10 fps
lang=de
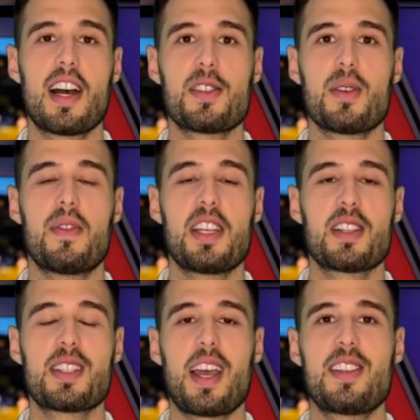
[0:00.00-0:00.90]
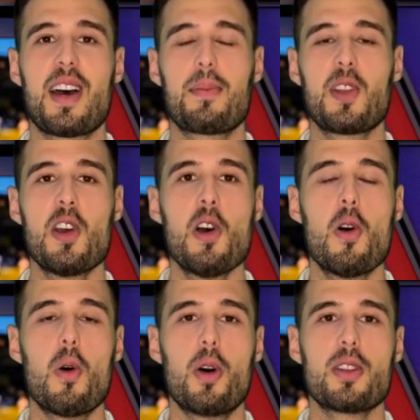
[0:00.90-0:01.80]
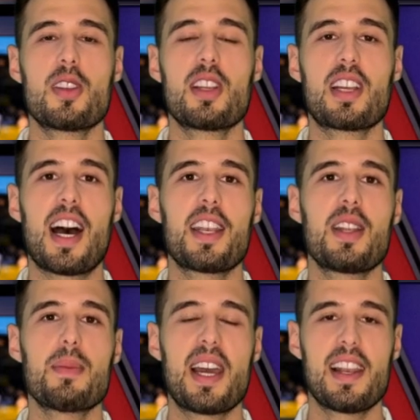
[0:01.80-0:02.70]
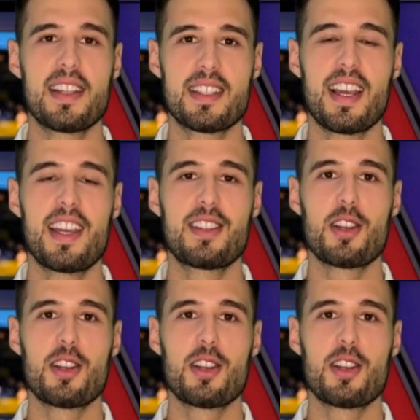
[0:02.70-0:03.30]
Also wenn ihr Zeit habt und gerade in Mailand seid,